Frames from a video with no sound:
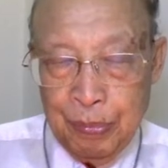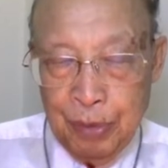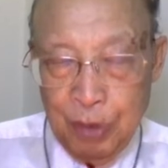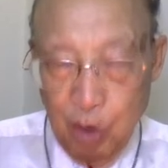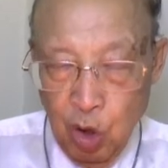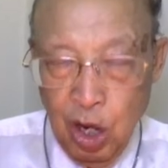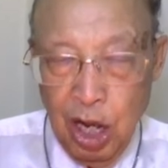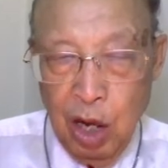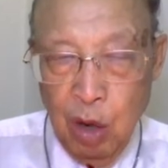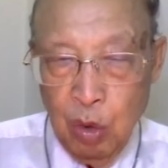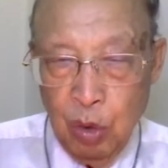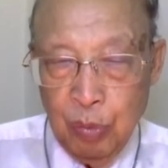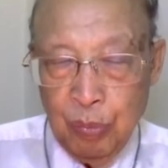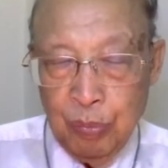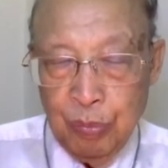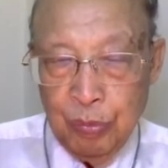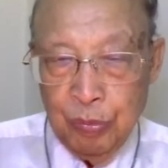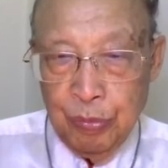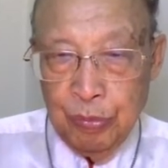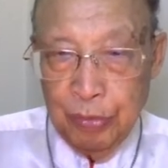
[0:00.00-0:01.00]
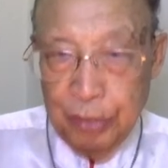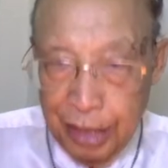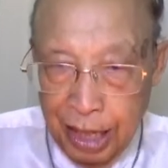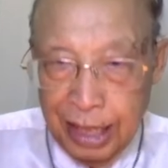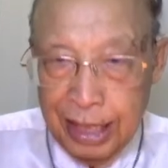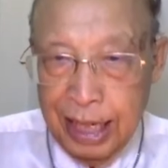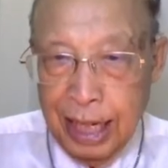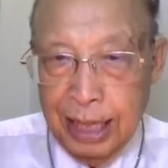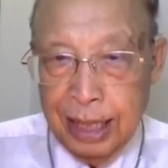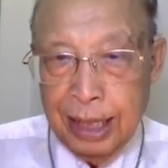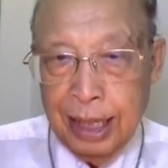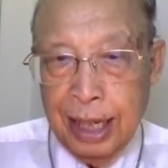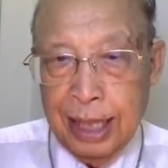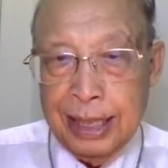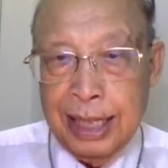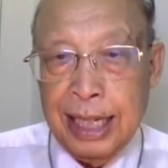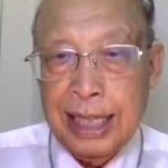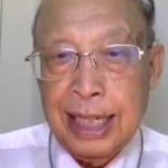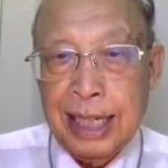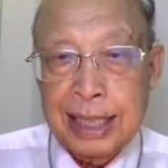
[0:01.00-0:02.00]
ของเขาดังนั้น อาจา
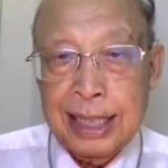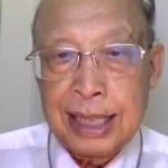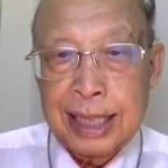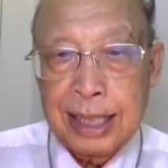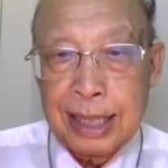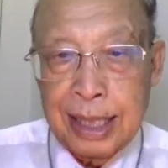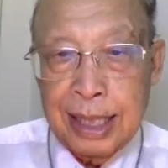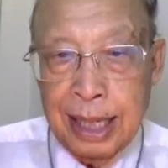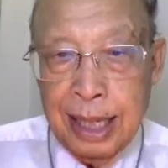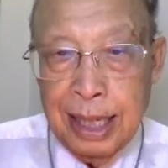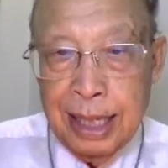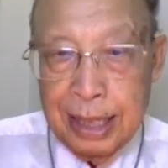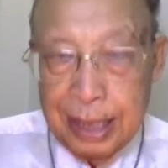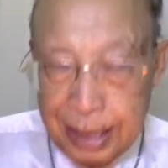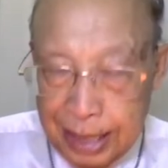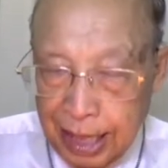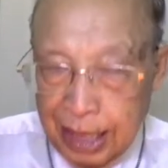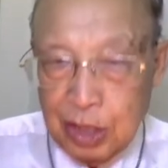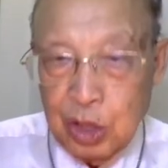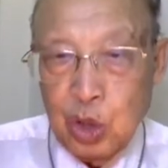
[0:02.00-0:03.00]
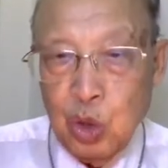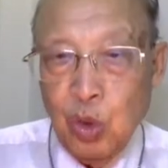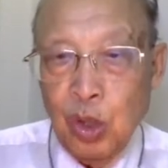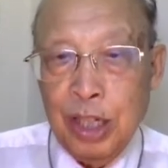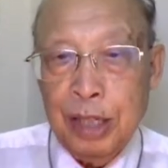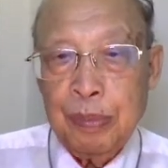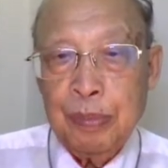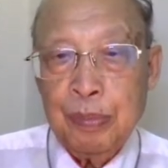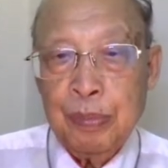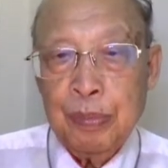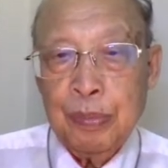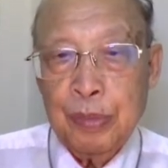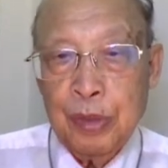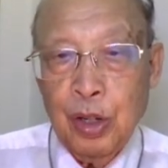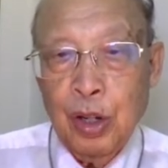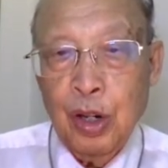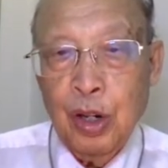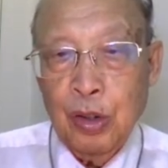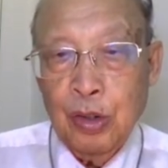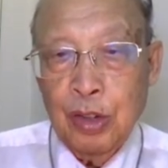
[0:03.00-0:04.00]
รย์อยากสักส่วน
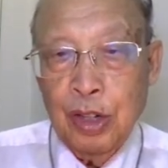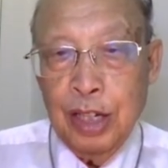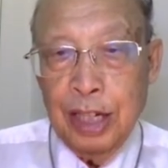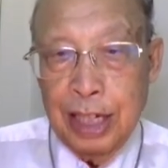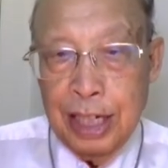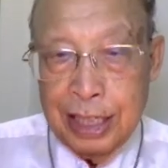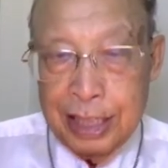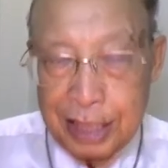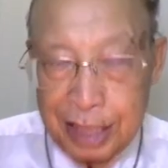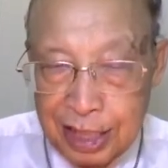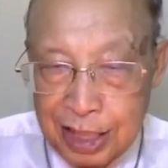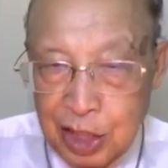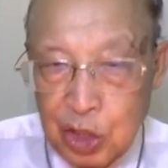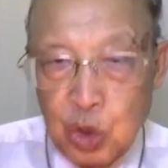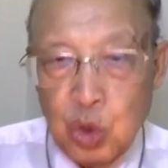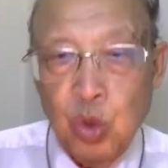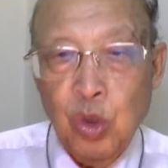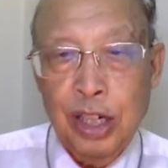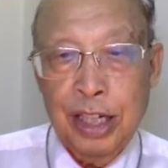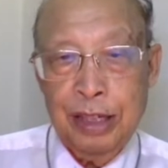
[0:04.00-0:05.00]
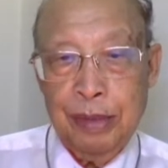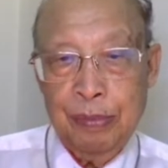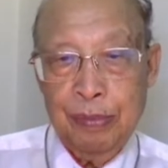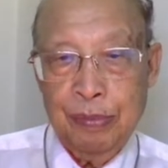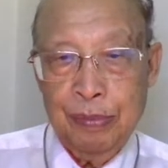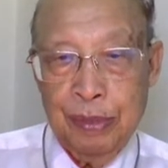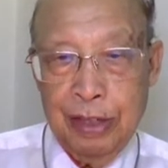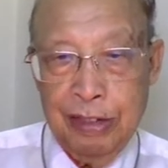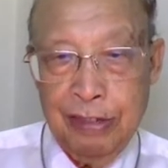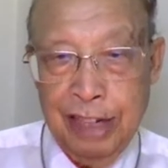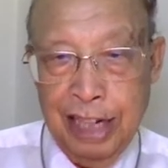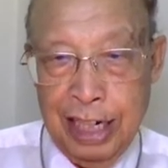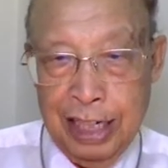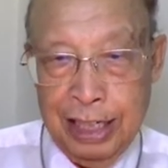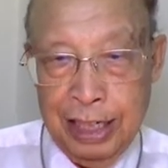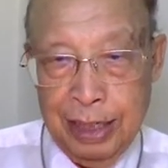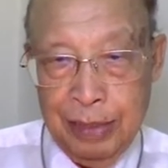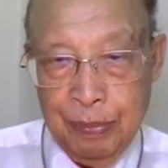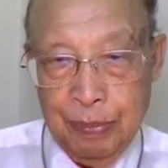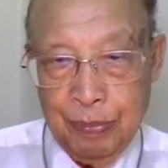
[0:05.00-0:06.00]
เนาะแต่เสื่อนส่วนในเวลานี้
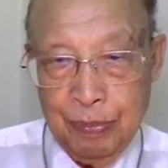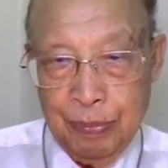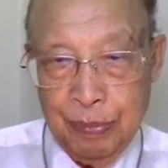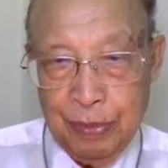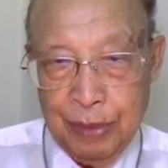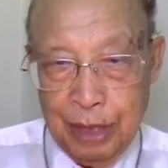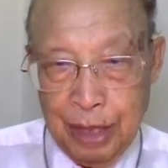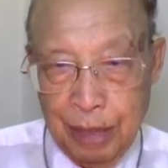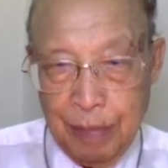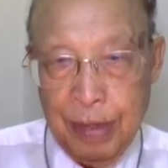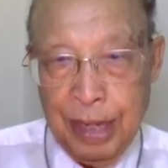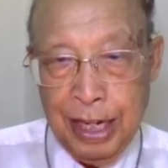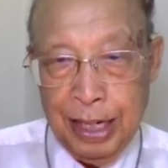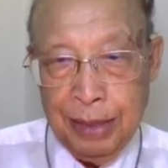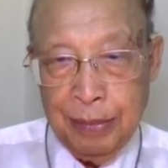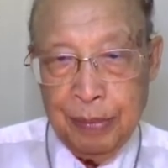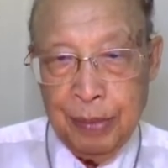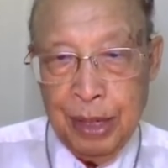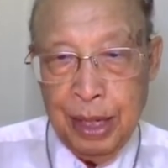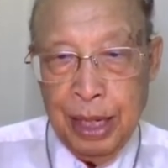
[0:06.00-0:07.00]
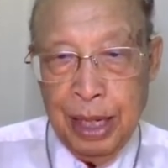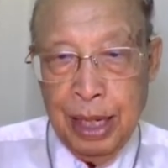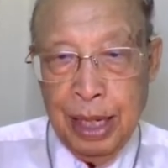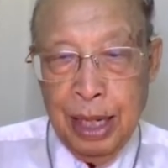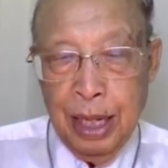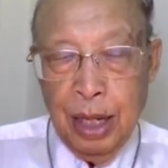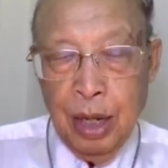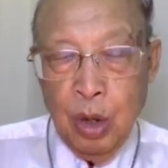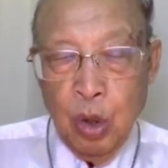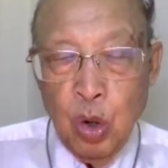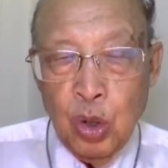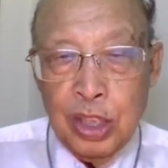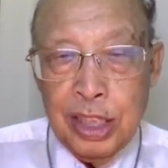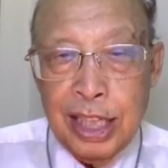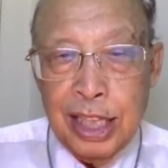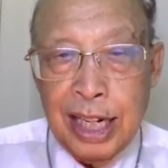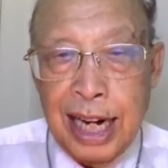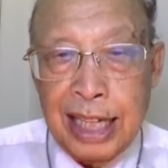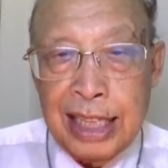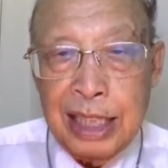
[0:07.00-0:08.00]
กระเมน คนทั้ง
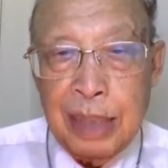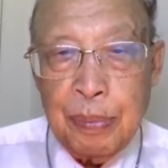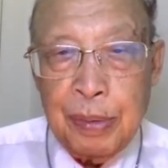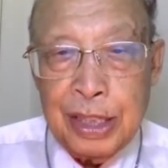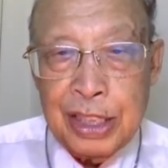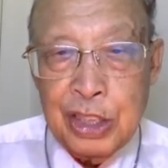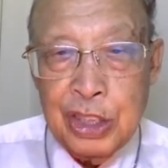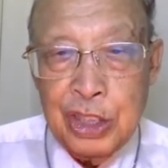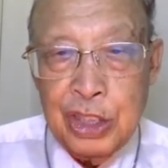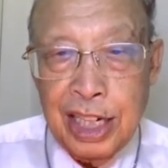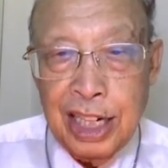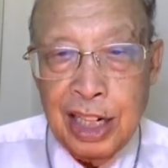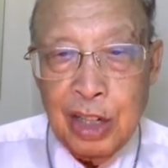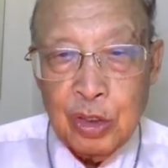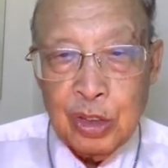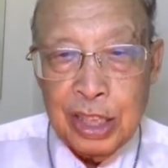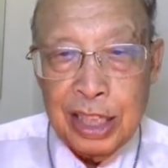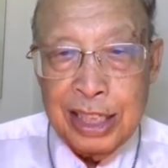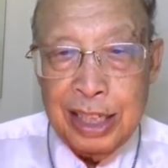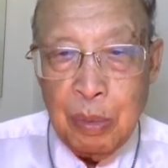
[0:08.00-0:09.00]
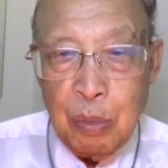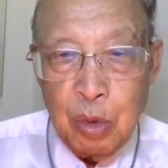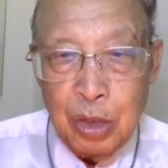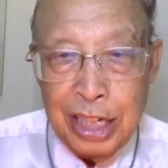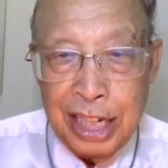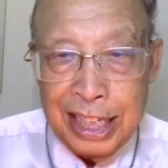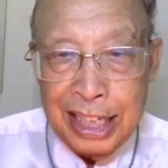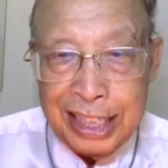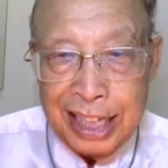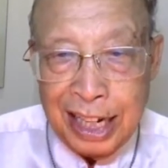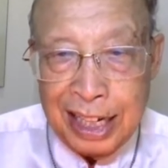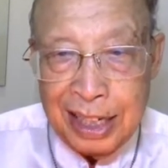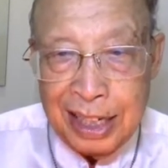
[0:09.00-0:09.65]
หลายที่เป็นคริสเตียนแล้ว แต่ยังบ่แน่ใจ